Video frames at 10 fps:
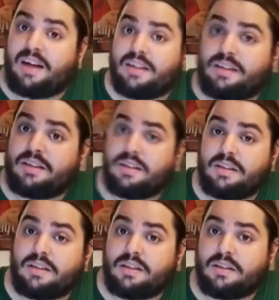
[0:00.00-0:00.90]
está, así lo
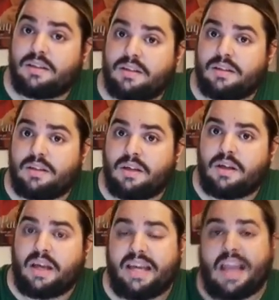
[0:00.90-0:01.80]
dejamos cerrado.
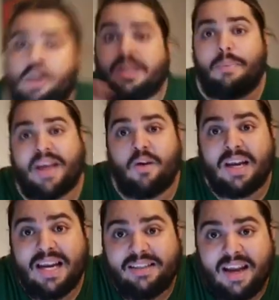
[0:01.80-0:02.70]
¿Y la otra, pecado
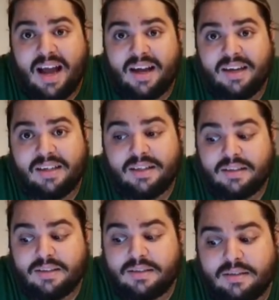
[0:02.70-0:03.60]
carnal entera? Sí.
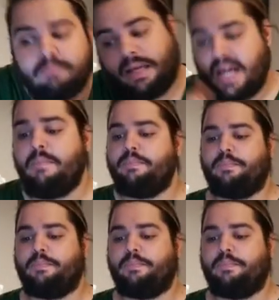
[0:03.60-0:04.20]
Venga,